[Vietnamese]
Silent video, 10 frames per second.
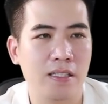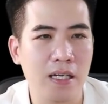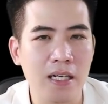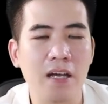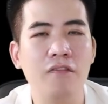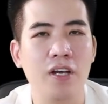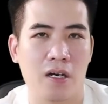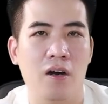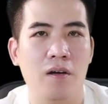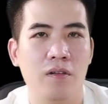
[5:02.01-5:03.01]
chính cái việc
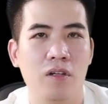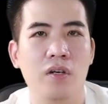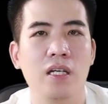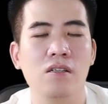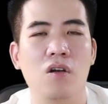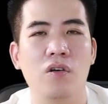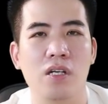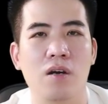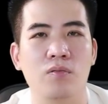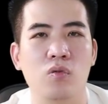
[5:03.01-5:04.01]
đó nó khiến cho lỗ
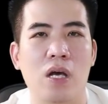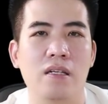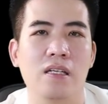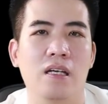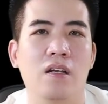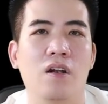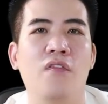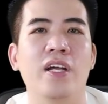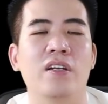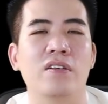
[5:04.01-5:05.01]
chân lông chúng ta là gì nó
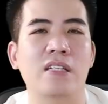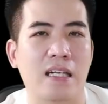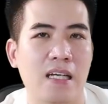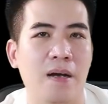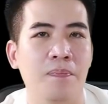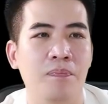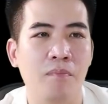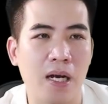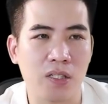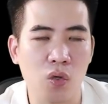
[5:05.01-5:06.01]
phình nó giãn ra
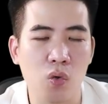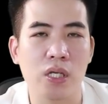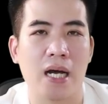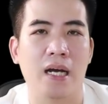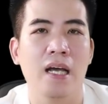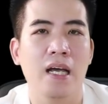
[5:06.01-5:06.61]
mặc dù rằng